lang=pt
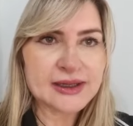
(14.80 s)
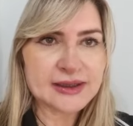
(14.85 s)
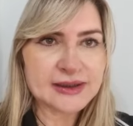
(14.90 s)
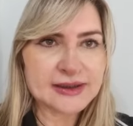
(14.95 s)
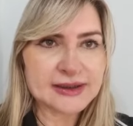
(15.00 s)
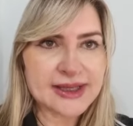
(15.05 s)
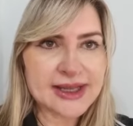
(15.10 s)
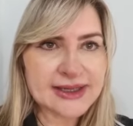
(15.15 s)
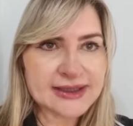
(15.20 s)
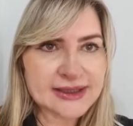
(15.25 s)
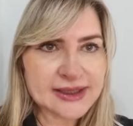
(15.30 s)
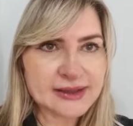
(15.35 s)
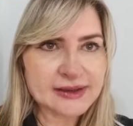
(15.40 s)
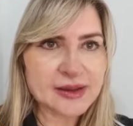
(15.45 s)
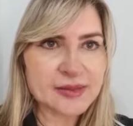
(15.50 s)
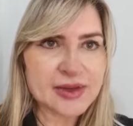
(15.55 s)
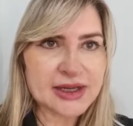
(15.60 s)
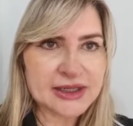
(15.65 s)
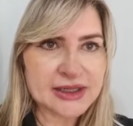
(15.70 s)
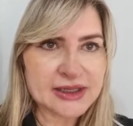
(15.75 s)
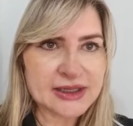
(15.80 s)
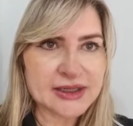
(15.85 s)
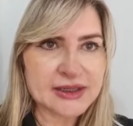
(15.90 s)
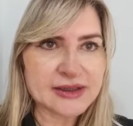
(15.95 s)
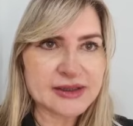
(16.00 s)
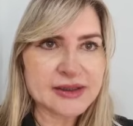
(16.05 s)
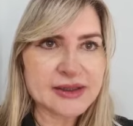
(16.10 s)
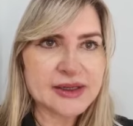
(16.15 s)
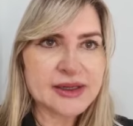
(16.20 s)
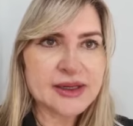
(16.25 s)
de Santa
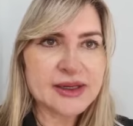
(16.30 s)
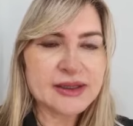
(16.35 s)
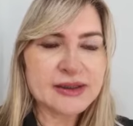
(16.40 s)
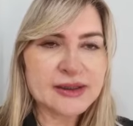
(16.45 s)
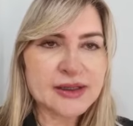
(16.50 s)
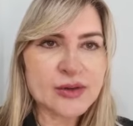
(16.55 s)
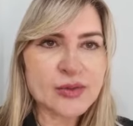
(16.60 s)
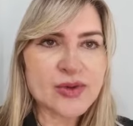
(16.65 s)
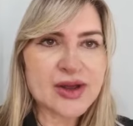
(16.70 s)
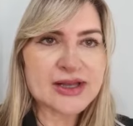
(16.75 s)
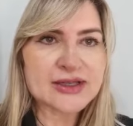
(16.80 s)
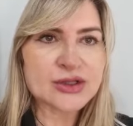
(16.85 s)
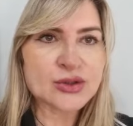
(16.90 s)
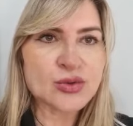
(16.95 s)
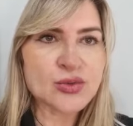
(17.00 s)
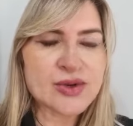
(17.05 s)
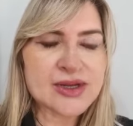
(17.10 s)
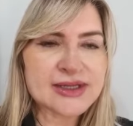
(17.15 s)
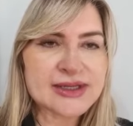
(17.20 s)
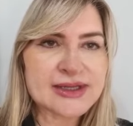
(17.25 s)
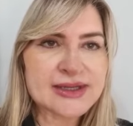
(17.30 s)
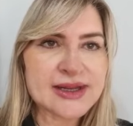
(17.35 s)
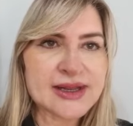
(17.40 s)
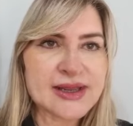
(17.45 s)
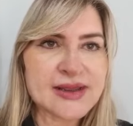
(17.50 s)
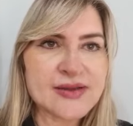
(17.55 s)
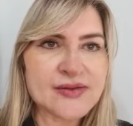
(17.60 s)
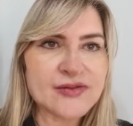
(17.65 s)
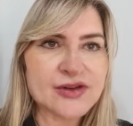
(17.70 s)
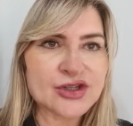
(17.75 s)
Maria. Então, as duas
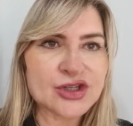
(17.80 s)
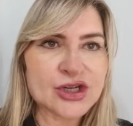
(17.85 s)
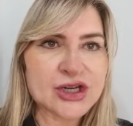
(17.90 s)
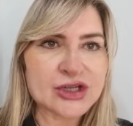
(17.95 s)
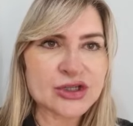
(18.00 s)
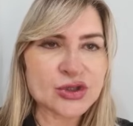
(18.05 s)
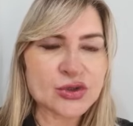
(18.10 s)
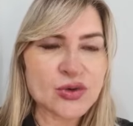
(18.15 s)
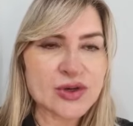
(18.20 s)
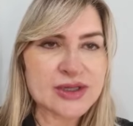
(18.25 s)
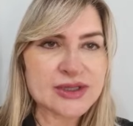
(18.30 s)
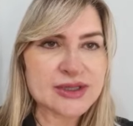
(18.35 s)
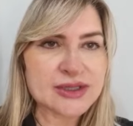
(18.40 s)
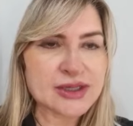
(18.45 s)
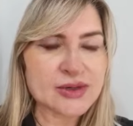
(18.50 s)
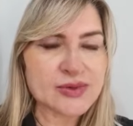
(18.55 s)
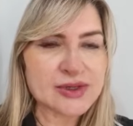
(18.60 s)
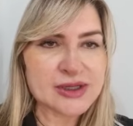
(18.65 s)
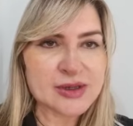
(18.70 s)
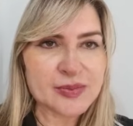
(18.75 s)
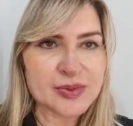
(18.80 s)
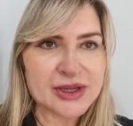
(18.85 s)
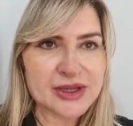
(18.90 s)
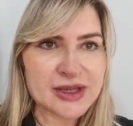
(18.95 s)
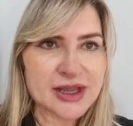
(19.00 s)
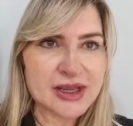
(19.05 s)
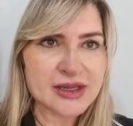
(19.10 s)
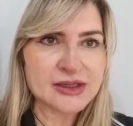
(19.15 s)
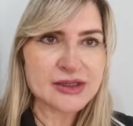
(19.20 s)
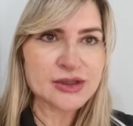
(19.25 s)
investigações são
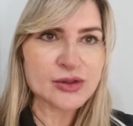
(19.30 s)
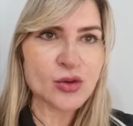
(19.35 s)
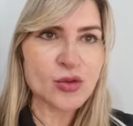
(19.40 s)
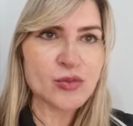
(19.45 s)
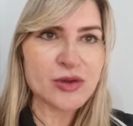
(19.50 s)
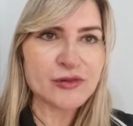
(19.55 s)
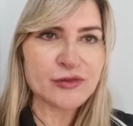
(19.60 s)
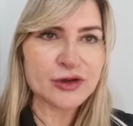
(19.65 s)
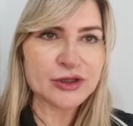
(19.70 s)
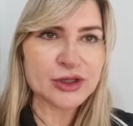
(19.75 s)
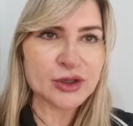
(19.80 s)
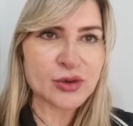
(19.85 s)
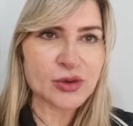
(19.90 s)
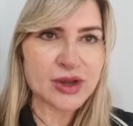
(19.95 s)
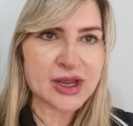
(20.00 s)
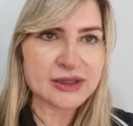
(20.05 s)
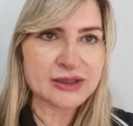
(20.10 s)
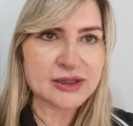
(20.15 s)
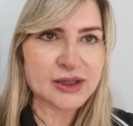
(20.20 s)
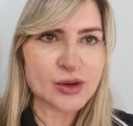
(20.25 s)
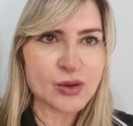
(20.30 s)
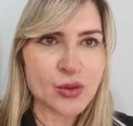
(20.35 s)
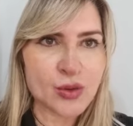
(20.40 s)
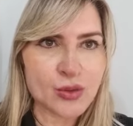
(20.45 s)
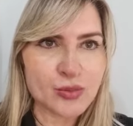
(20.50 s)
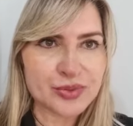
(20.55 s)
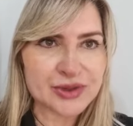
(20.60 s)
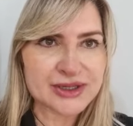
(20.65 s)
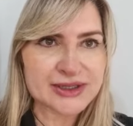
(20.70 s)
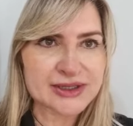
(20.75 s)
independentes. Uma foi decorrente de
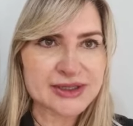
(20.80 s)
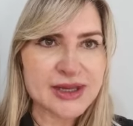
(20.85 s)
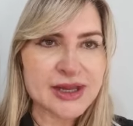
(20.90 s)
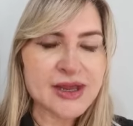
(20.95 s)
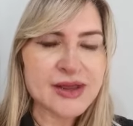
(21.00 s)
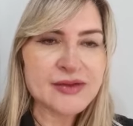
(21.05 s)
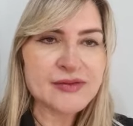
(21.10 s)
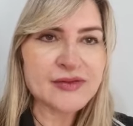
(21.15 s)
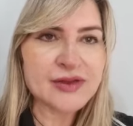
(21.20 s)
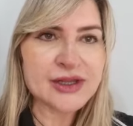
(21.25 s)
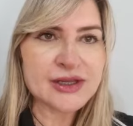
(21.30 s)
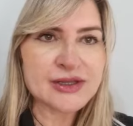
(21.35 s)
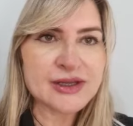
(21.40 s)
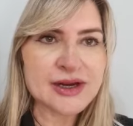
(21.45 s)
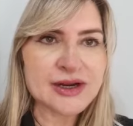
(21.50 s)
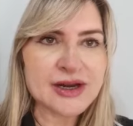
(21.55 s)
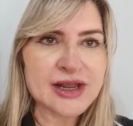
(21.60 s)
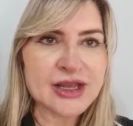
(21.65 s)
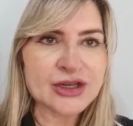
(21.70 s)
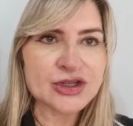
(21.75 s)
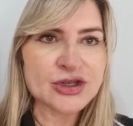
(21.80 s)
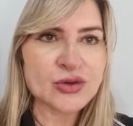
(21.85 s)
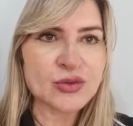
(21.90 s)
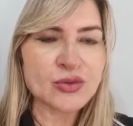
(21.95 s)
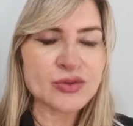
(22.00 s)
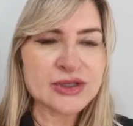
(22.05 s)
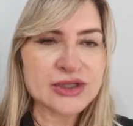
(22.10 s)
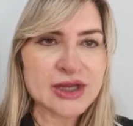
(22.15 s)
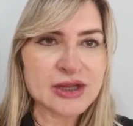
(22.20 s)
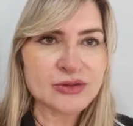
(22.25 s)
compras via internet
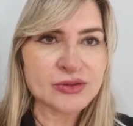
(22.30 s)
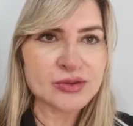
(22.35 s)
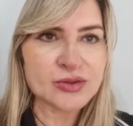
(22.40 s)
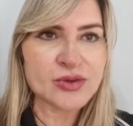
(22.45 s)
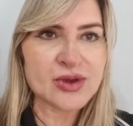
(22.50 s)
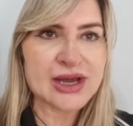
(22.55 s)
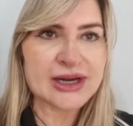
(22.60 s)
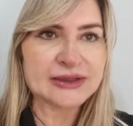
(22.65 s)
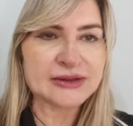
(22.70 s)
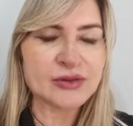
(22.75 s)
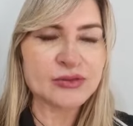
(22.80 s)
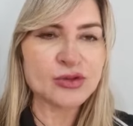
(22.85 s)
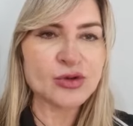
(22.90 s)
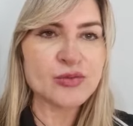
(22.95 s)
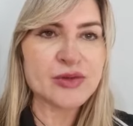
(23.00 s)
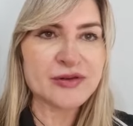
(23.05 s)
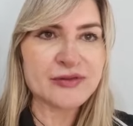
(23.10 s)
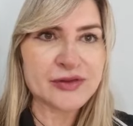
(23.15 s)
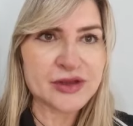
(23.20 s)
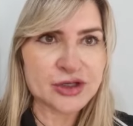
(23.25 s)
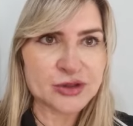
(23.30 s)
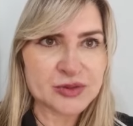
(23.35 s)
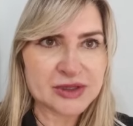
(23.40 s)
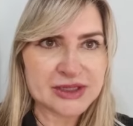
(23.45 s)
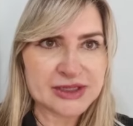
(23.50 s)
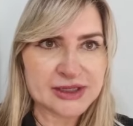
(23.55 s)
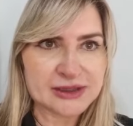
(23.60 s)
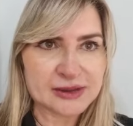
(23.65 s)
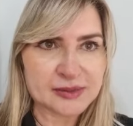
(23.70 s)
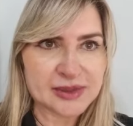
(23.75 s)
usando um cartão de uma vítima de
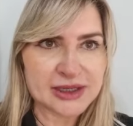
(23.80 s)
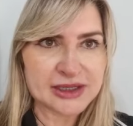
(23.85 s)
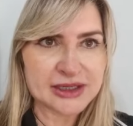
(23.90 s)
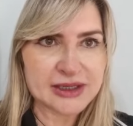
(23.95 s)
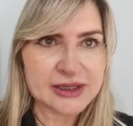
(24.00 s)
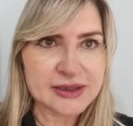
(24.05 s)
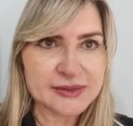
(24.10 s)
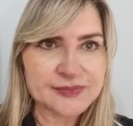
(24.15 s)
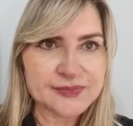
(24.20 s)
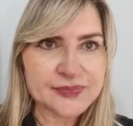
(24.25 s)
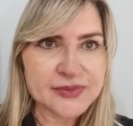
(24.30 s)
Santa Maria,